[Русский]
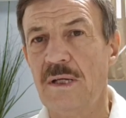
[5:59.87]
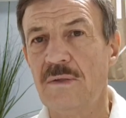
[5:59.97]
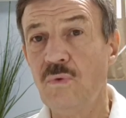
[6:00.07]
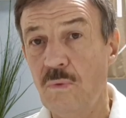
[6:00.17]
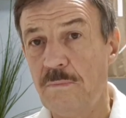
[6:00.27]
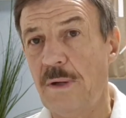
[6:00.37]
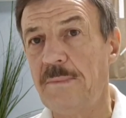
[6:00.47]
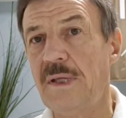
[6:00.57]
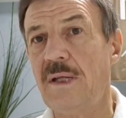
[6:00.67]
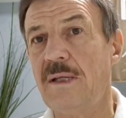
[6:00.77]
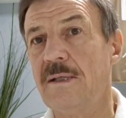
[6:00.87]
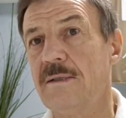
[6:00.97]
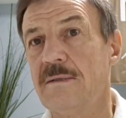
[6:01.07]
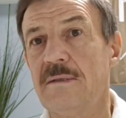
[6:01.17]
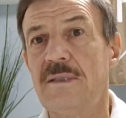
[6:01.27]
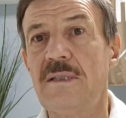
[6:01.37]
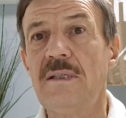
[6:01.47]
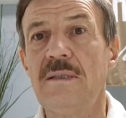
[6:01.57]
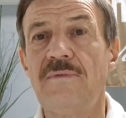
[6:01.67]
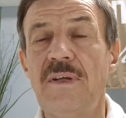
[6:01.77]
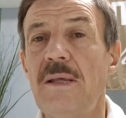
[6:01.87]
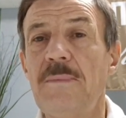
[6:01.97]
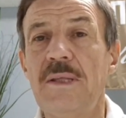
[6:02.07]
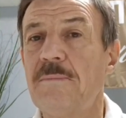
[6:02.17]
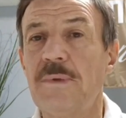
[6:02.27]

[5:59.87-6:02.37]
Ну, по мере э, сил и времени,